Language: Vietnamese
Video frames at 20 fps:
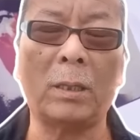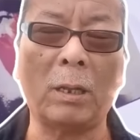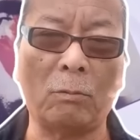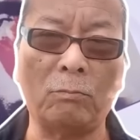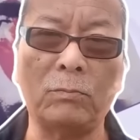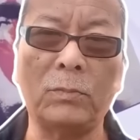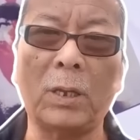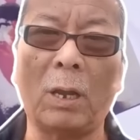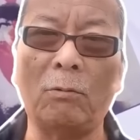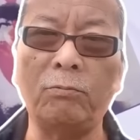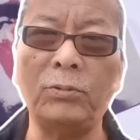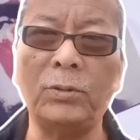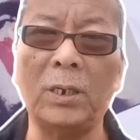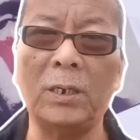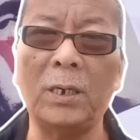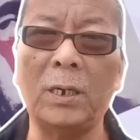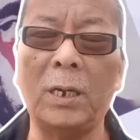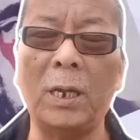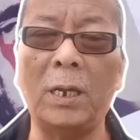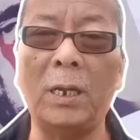Tổng thống
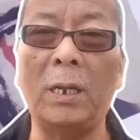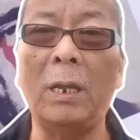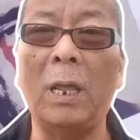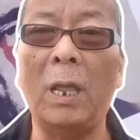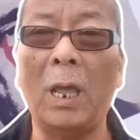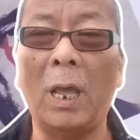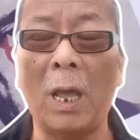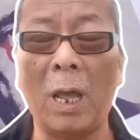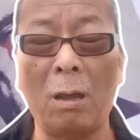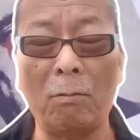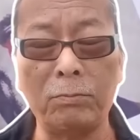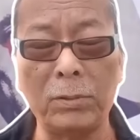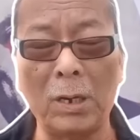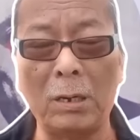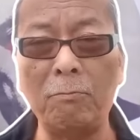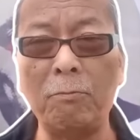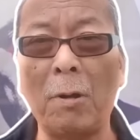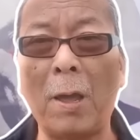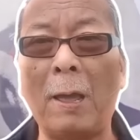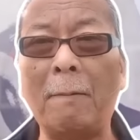Zelensky ông
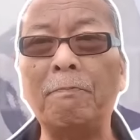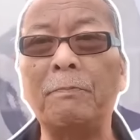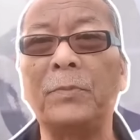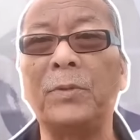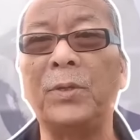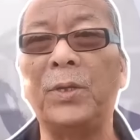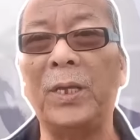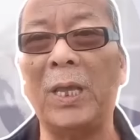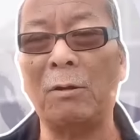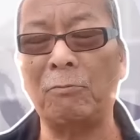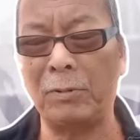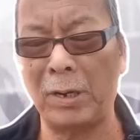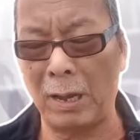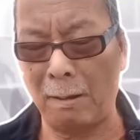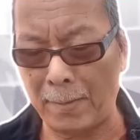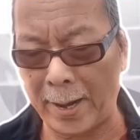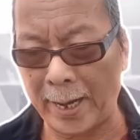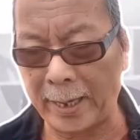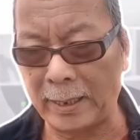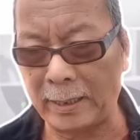đến Pháp vào ngày
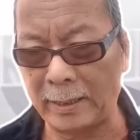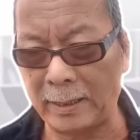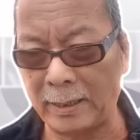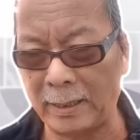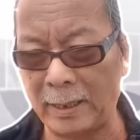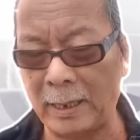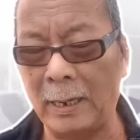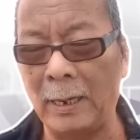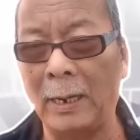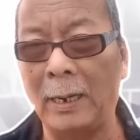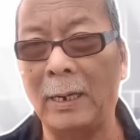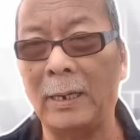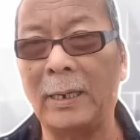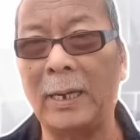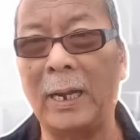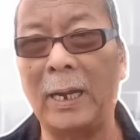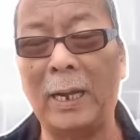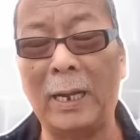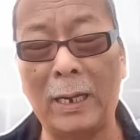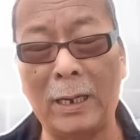mai
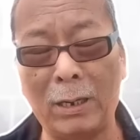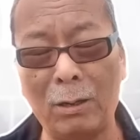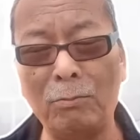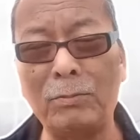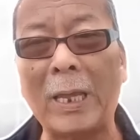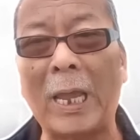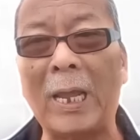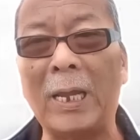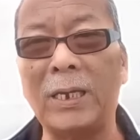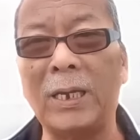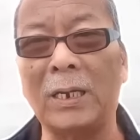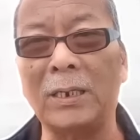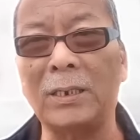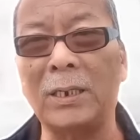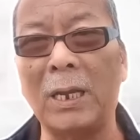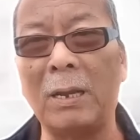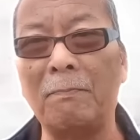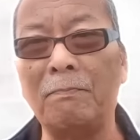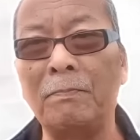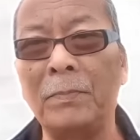thì chúng ta hãy chờ
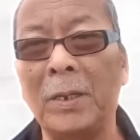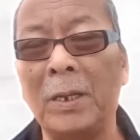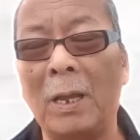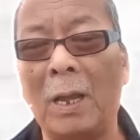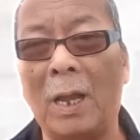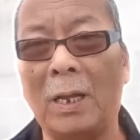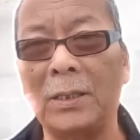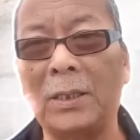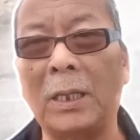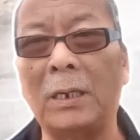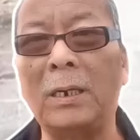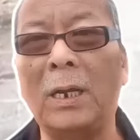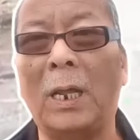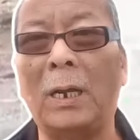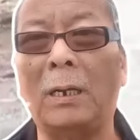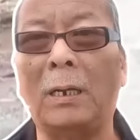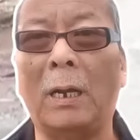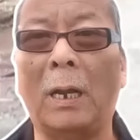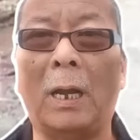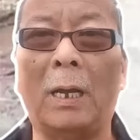xem ở ờ, tình
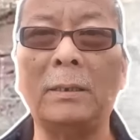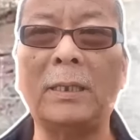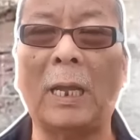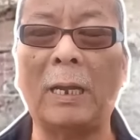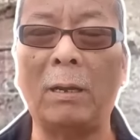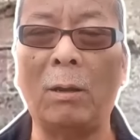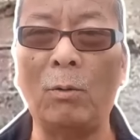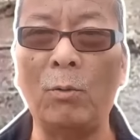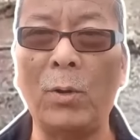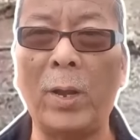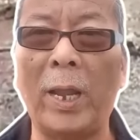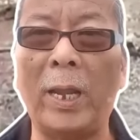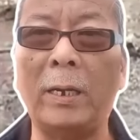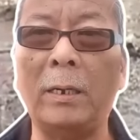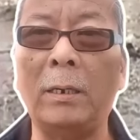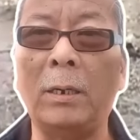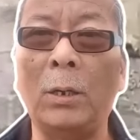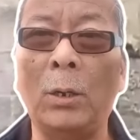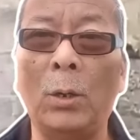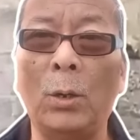hình ở tại Ukraine
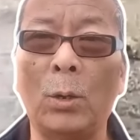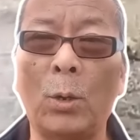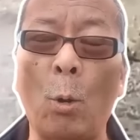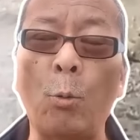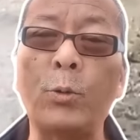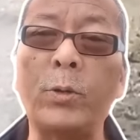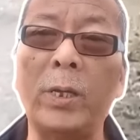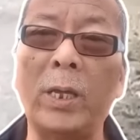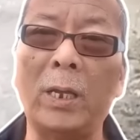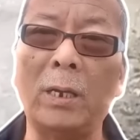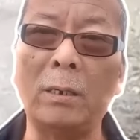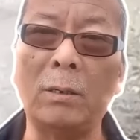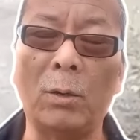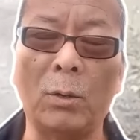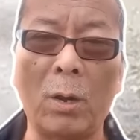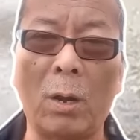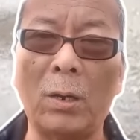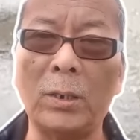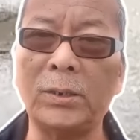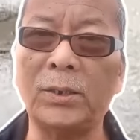cục diện
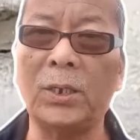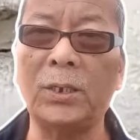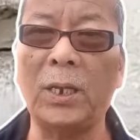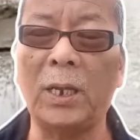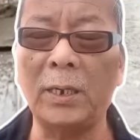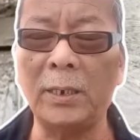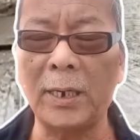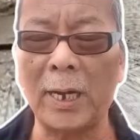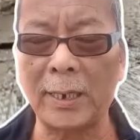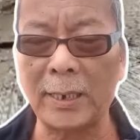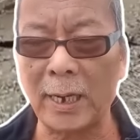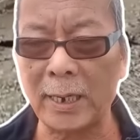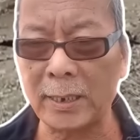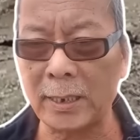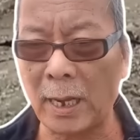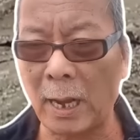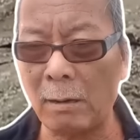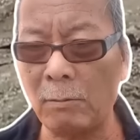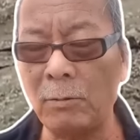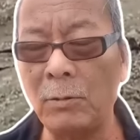của nó sẽ diễn ra ra
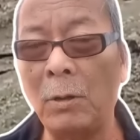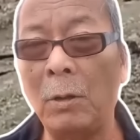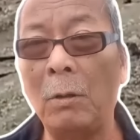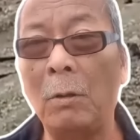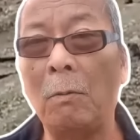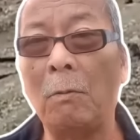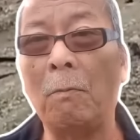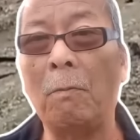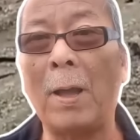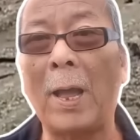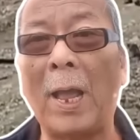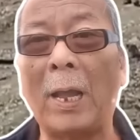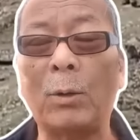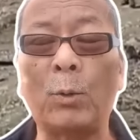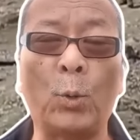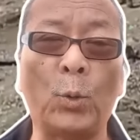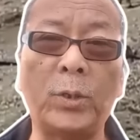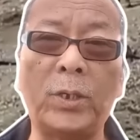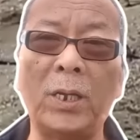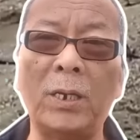sao và
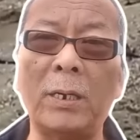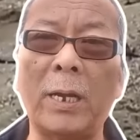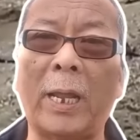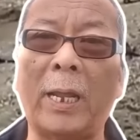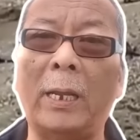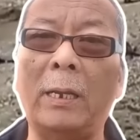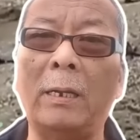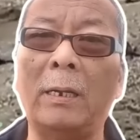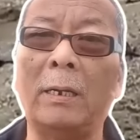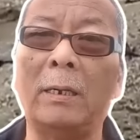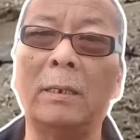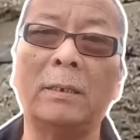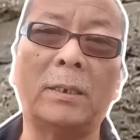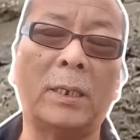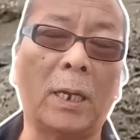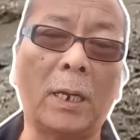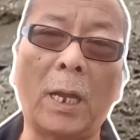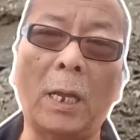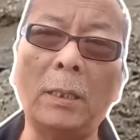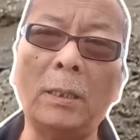cuộc chiến này
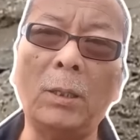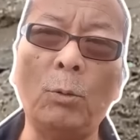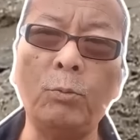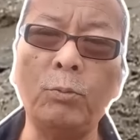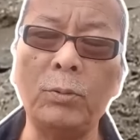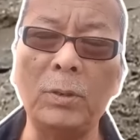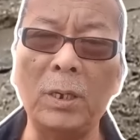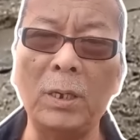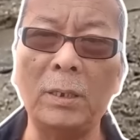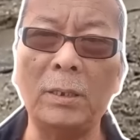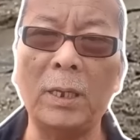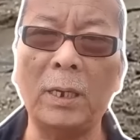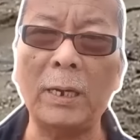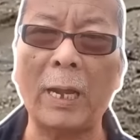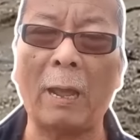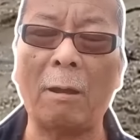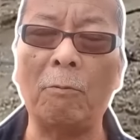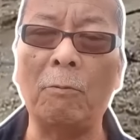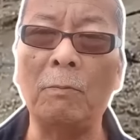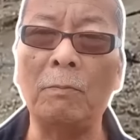sẽ kết thúc như thế
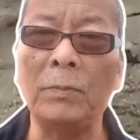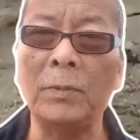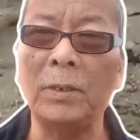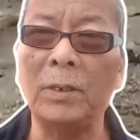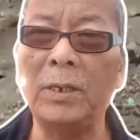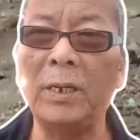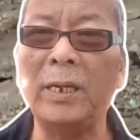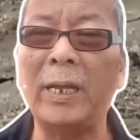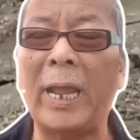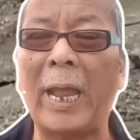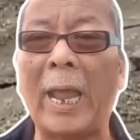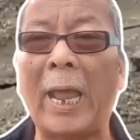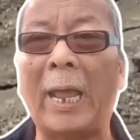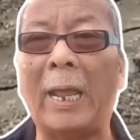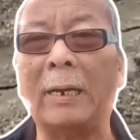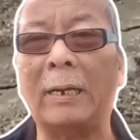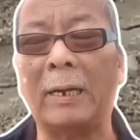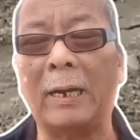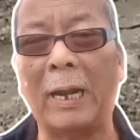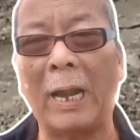nào khi
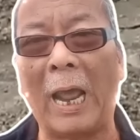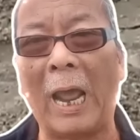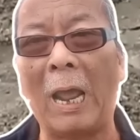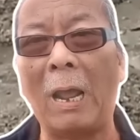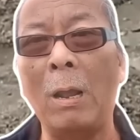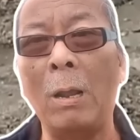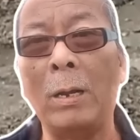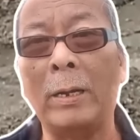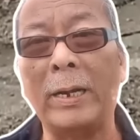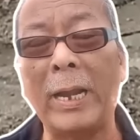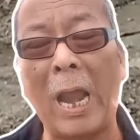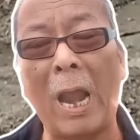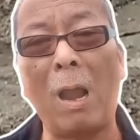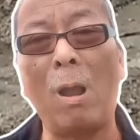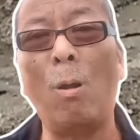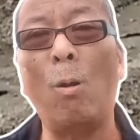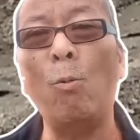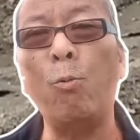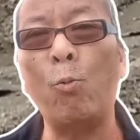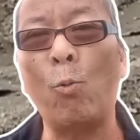Nga đã đang
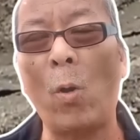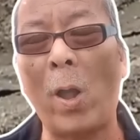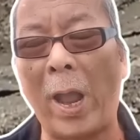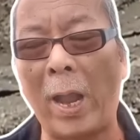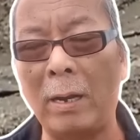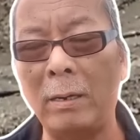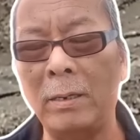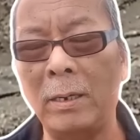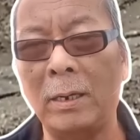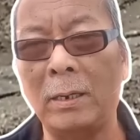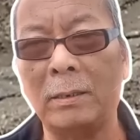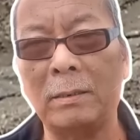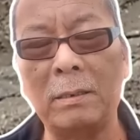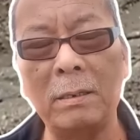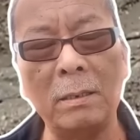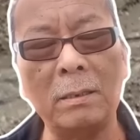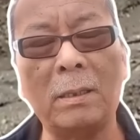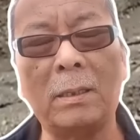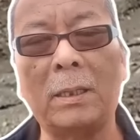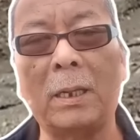hốt hoảng
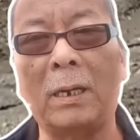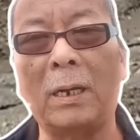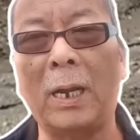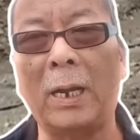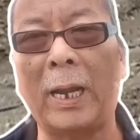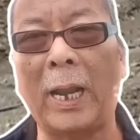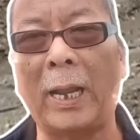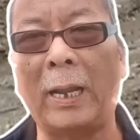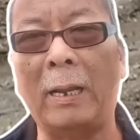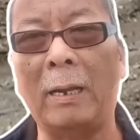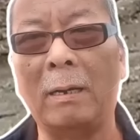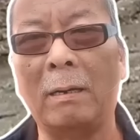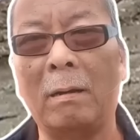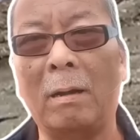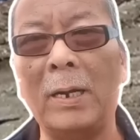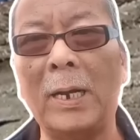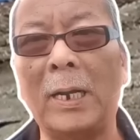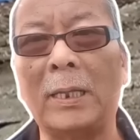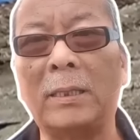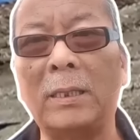trước tình hình này.
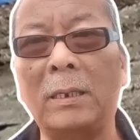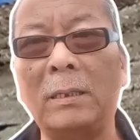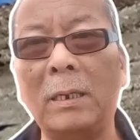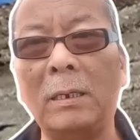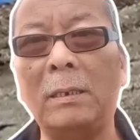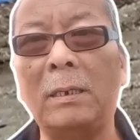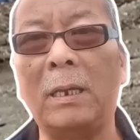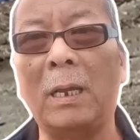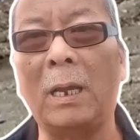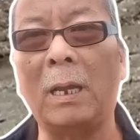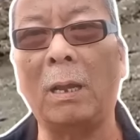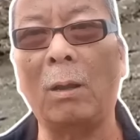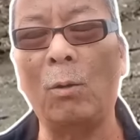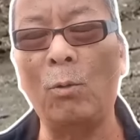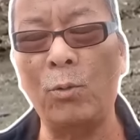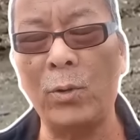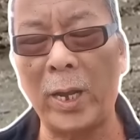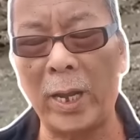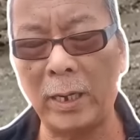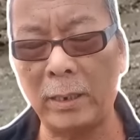Đó là tin tức về
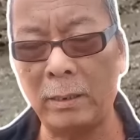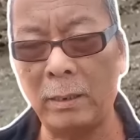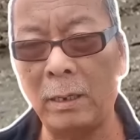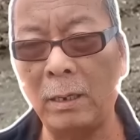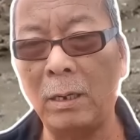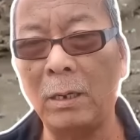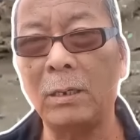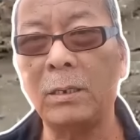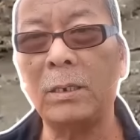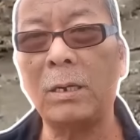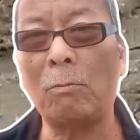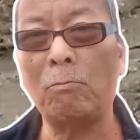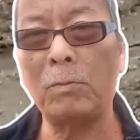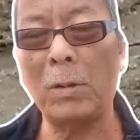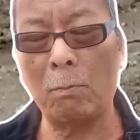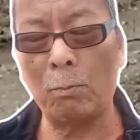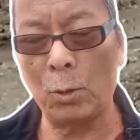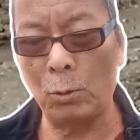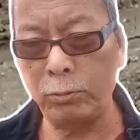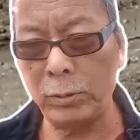Ukraine trong
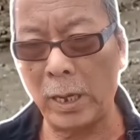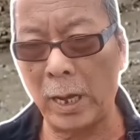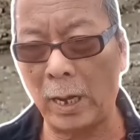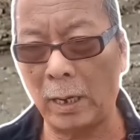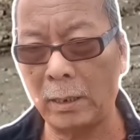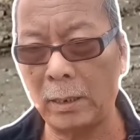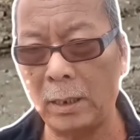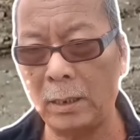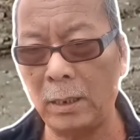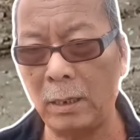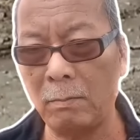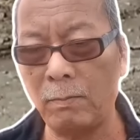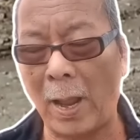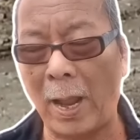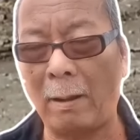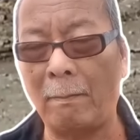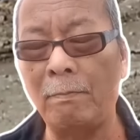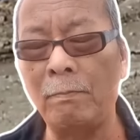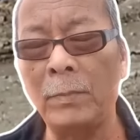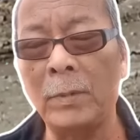24 giờ. Kính thưa
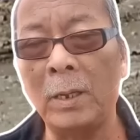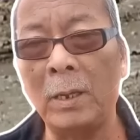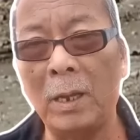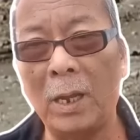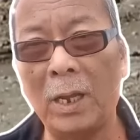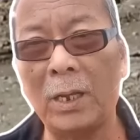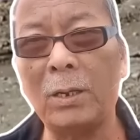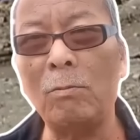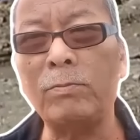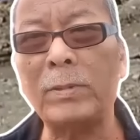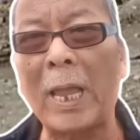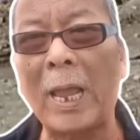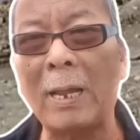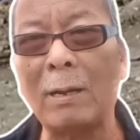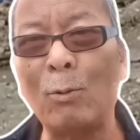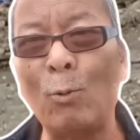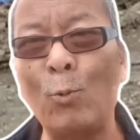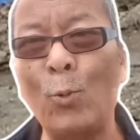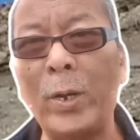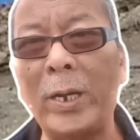bạn, thì chúng ta
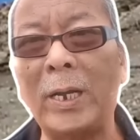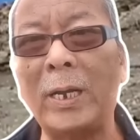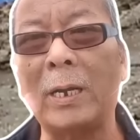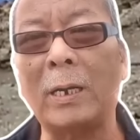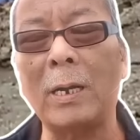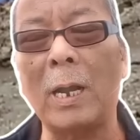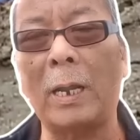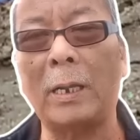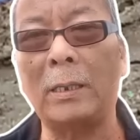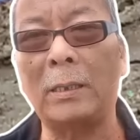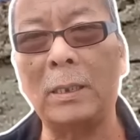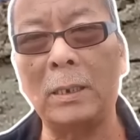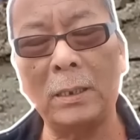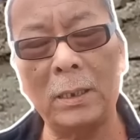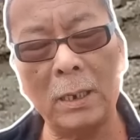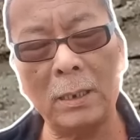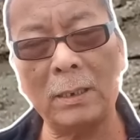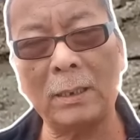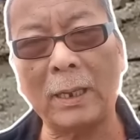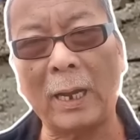cũng quay trở lại tin
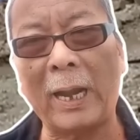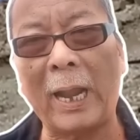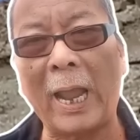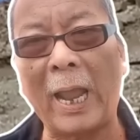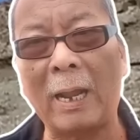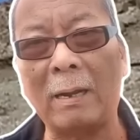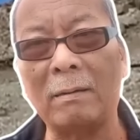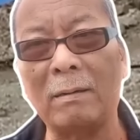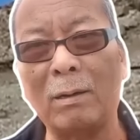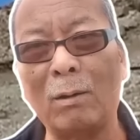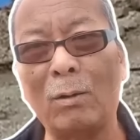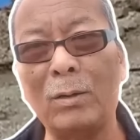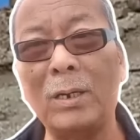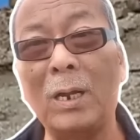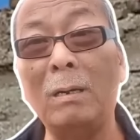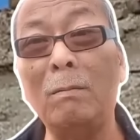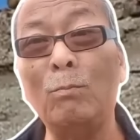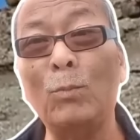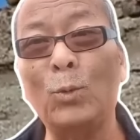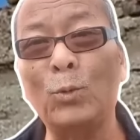tức tại Nga nói
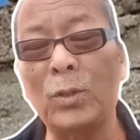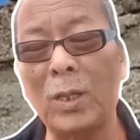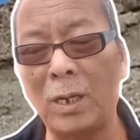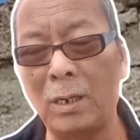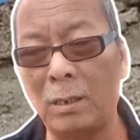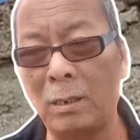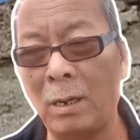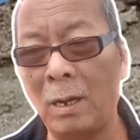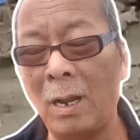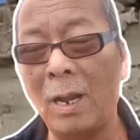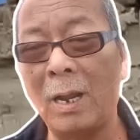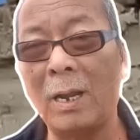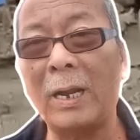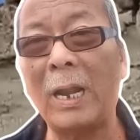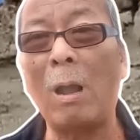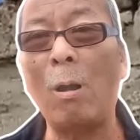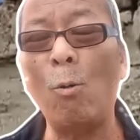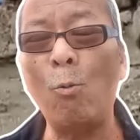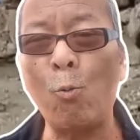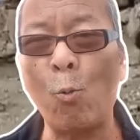đến Putin
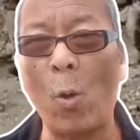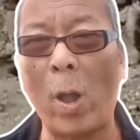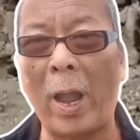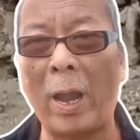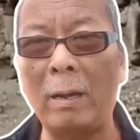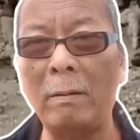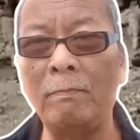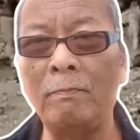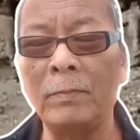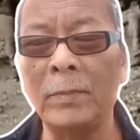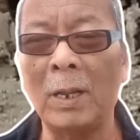đang hốt hoảng.